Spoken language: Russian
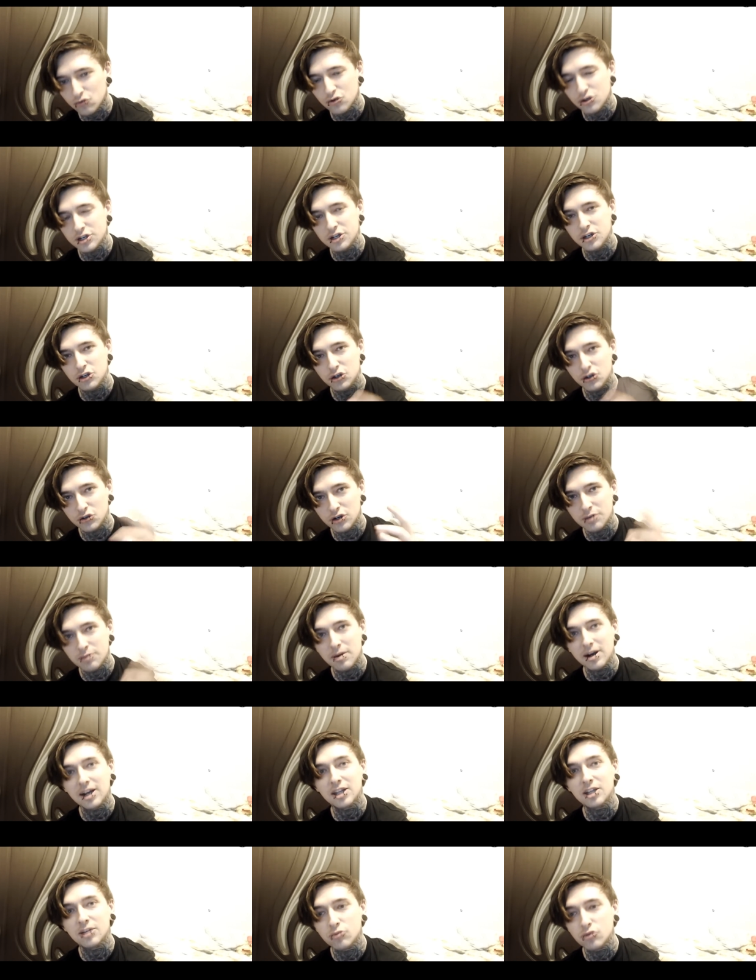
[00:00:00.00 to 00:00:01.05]
еще, и пока ты
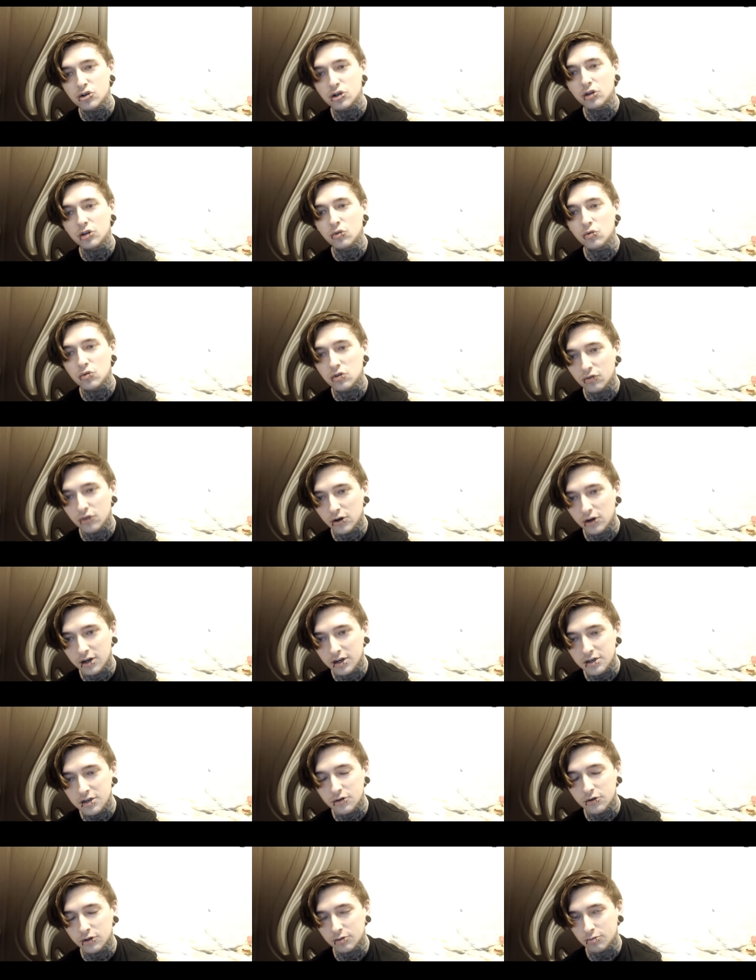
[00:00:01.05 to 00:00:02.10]
будешь гнуть свою линию,
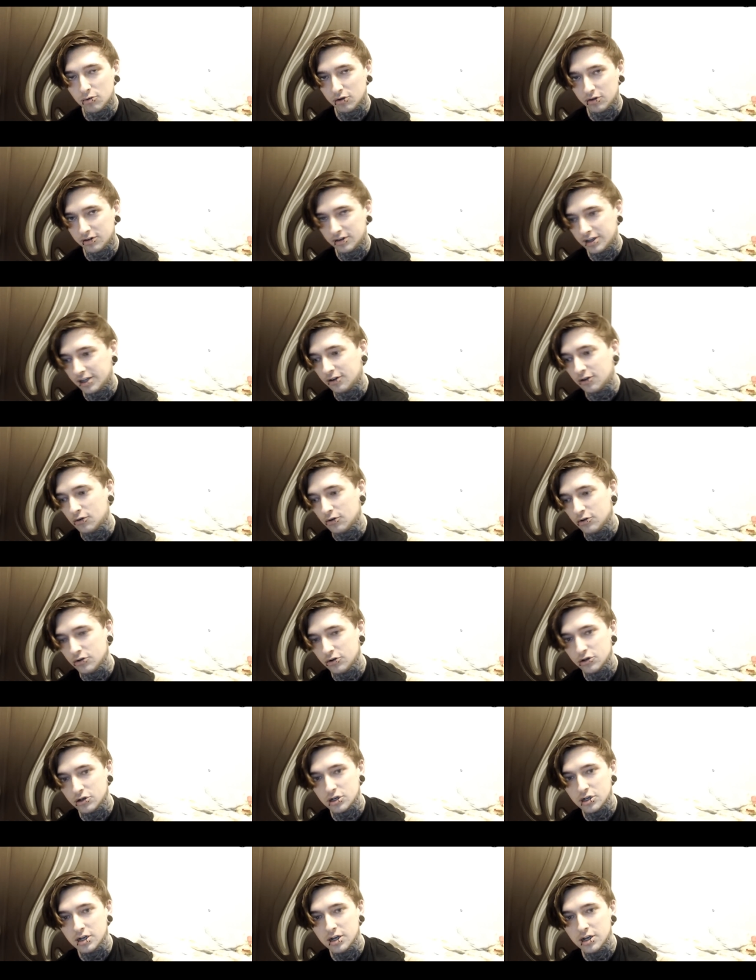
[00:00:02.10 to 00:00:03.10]
ты просто нахер уйдешь,